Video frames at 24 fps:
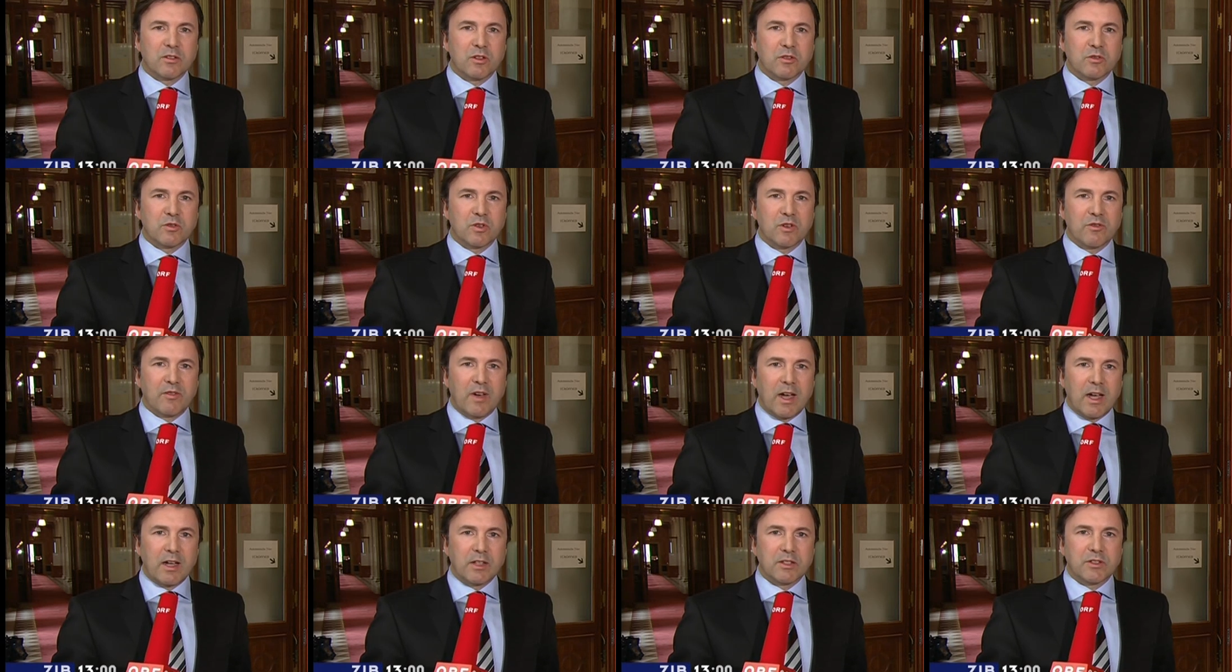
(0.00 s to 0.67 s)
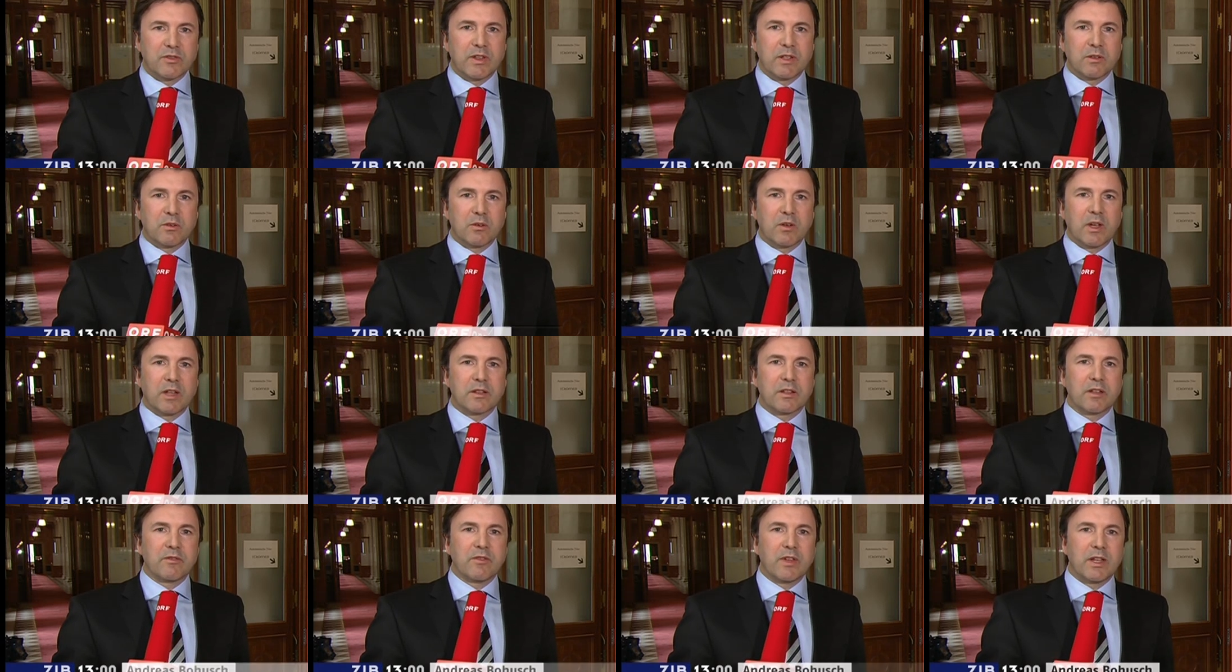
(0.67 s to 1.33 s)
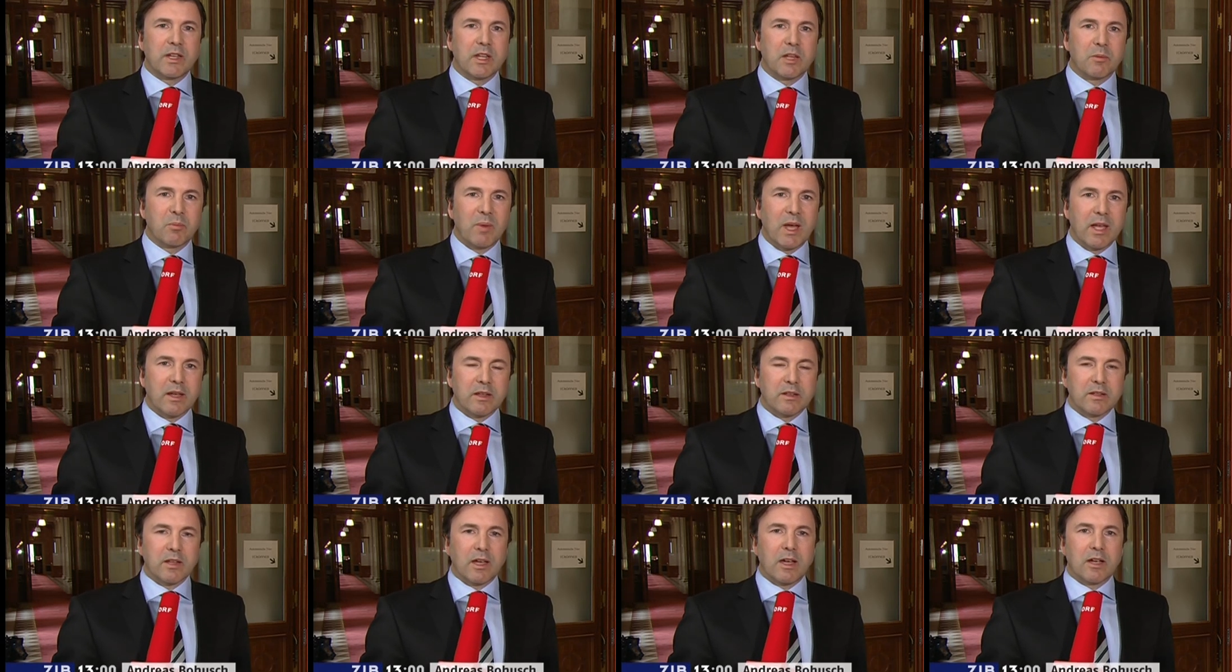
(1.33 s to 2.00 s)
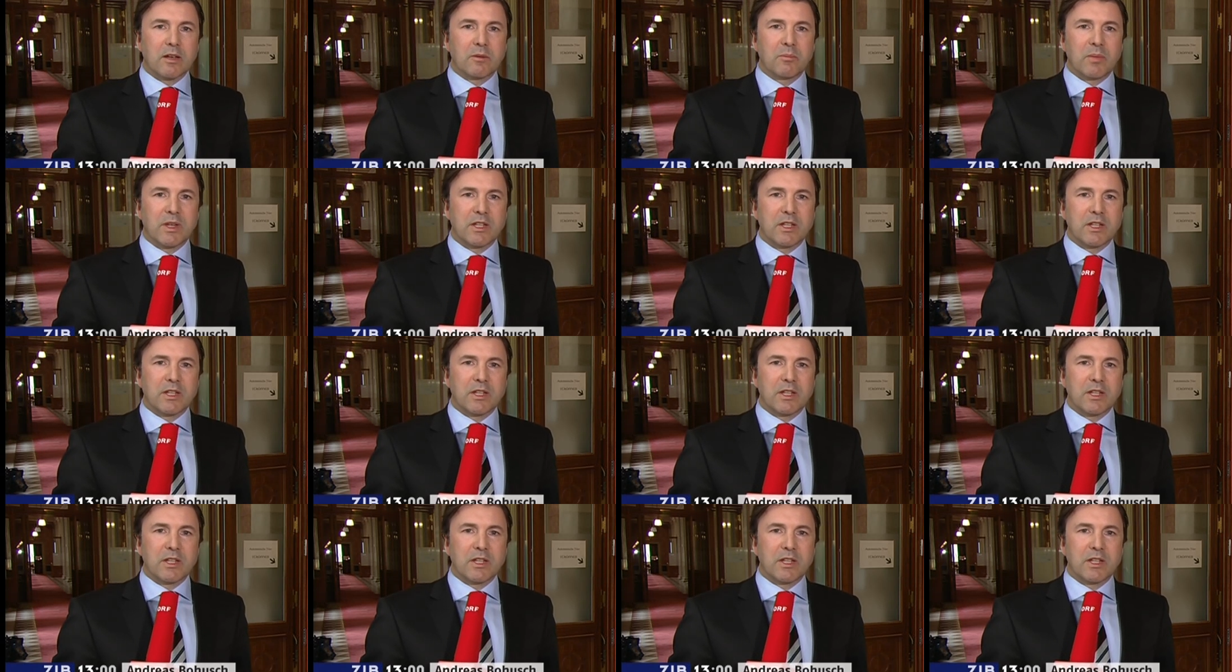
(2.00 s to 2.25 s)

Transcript: Zur Wahrheitsfindung hat er wenig beigetragen.